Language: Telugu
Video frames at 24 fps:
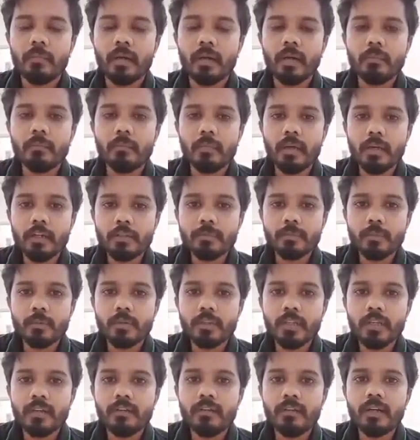మనం
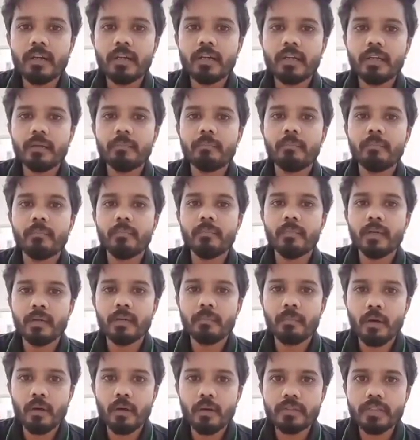మనస్ఫూర్తిగా వాళ్ళకి
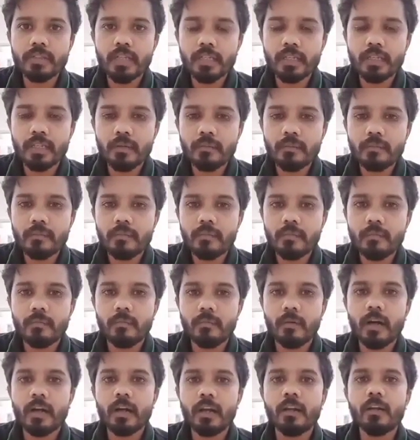భరోసా ఇద్దాం
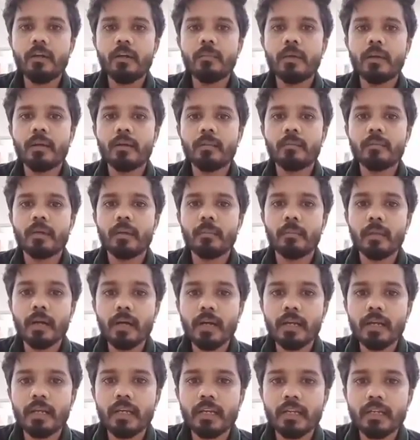వాళ్ళలో మనం
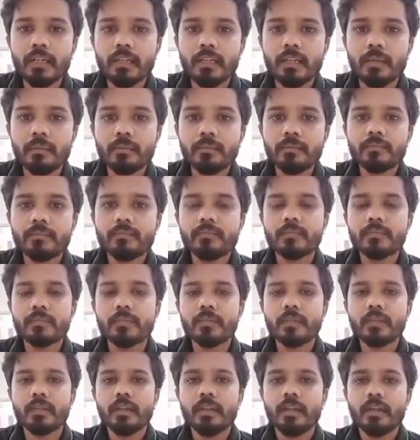నమ్మకాన్ని కలిగిద్దాం
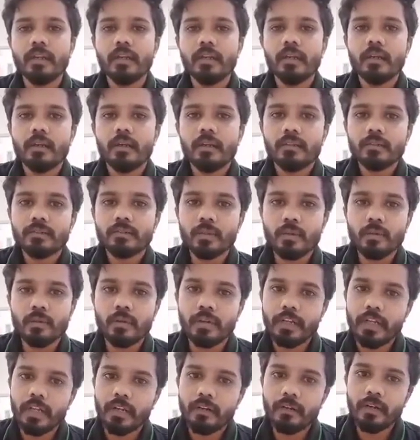సో
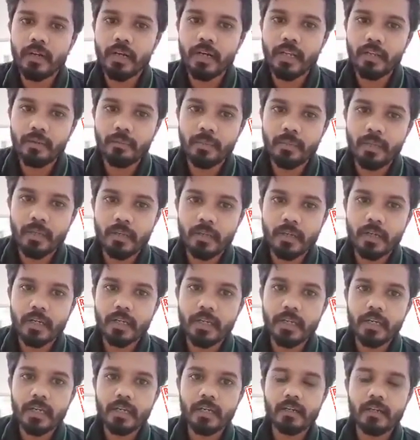నేను రెడీ మీరు
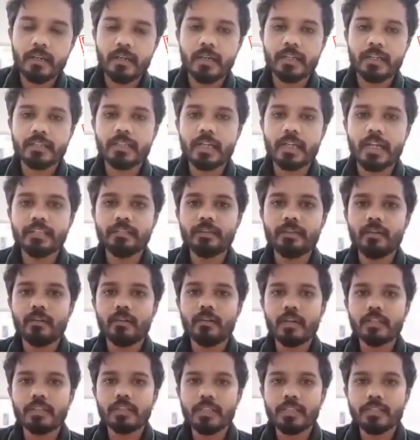రెడీయా లెట్స్ రైజ్
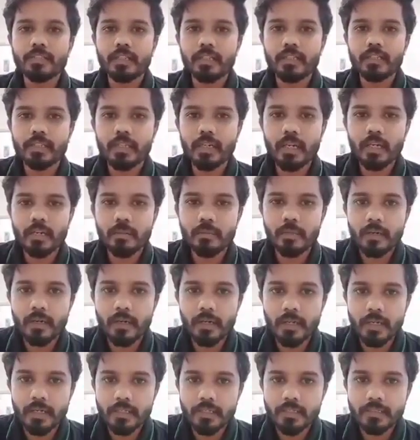యువర్ వాయిస్ ఆన్ జనసేన నీ
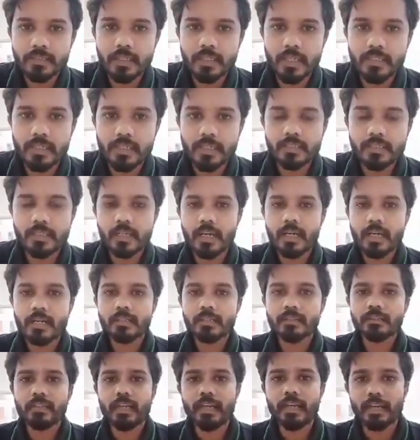బర్త్డే జై జనసేన
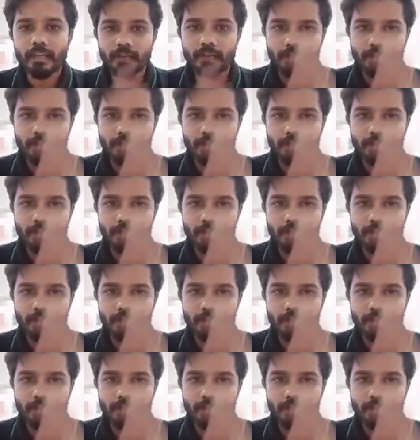జై